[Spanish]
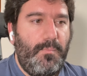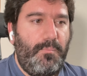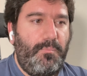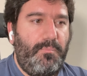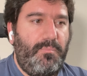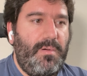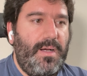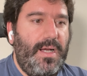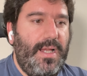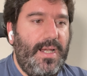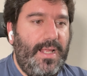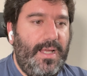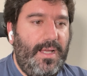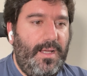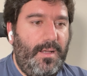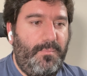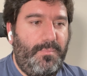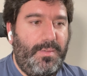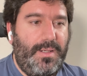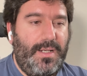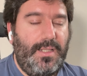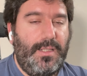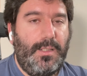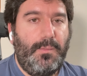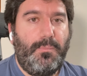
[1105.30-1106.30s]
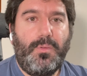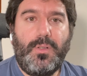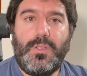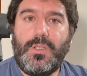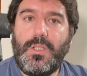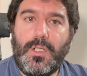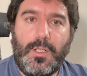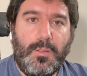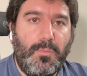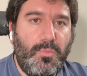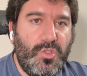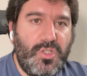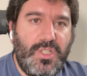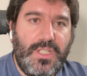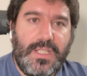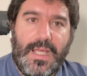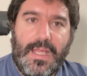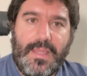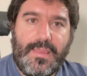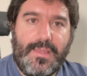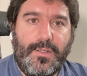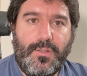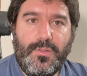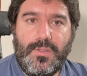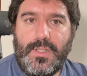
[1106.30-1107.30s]
para, el deporte como sí que
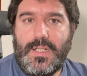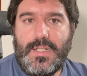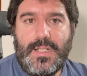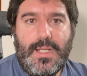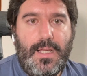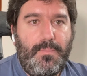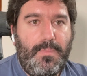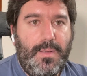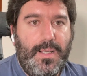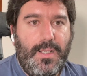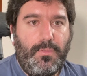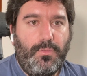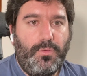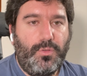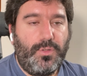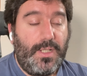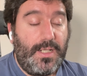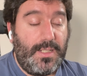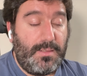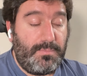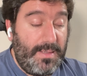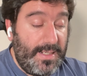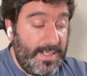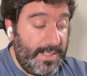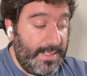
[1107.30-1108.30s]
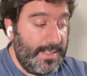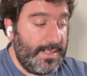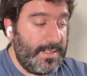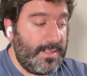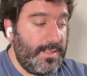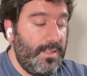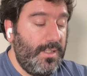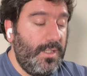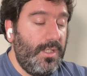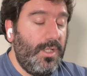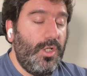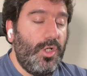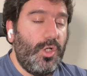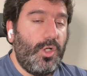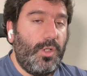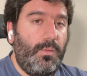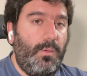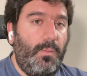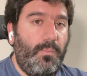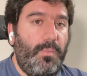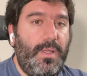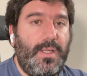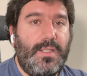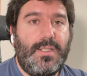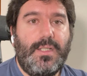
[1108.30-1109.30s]
hacen otras, otras marcas,
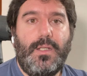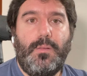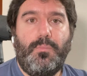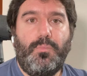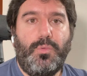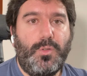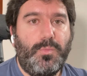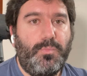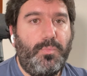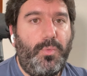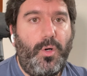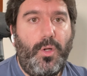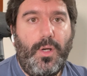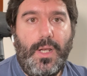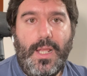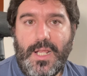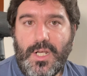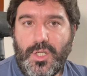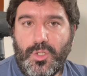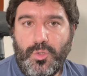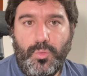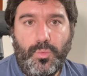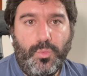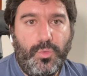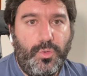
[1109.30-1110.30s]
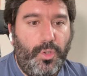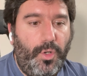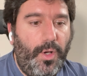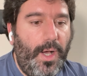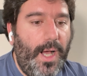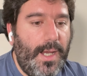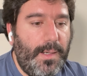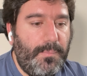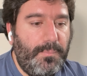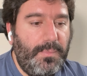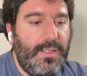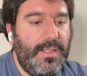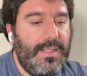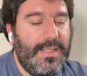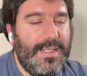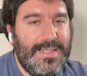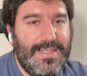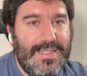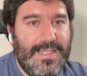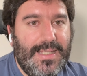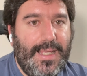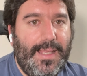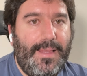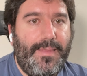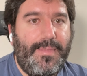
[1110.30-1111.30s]
como puede ser pues, Polar, Sunto, Garmin, que
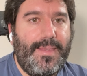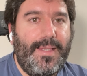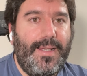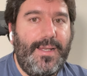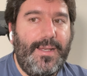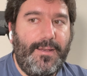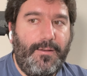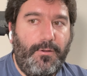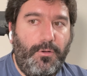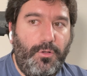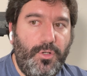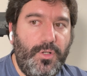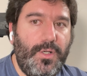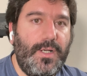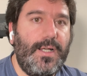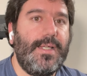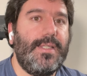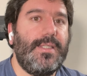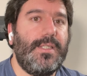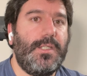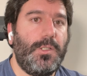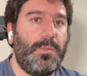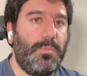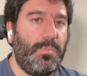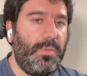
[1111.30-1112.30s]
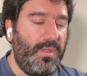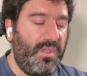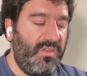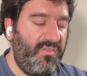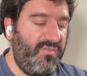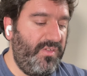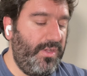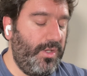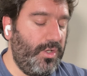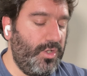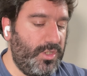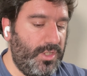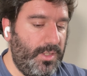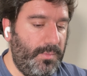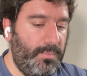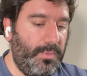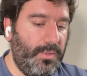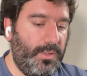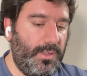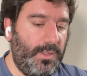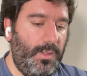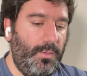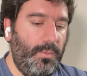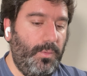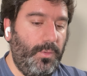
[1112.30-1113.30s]
sí que hacen relojes específicos
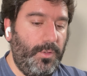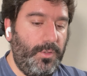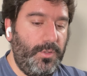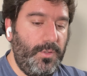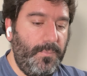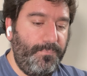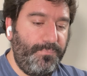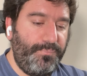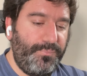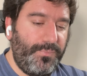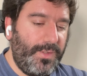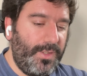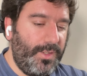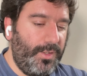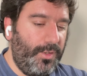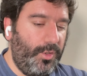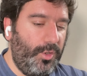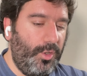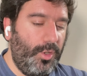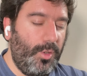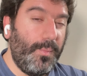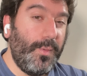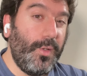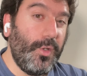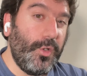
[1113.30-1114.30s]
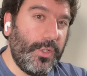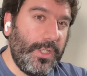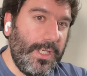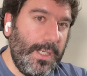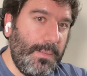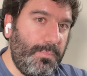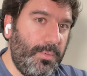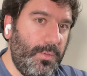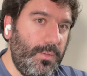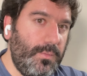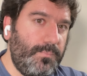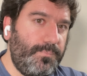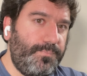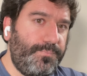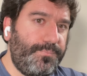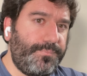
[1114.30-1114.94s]
deportivos. No veo que Apple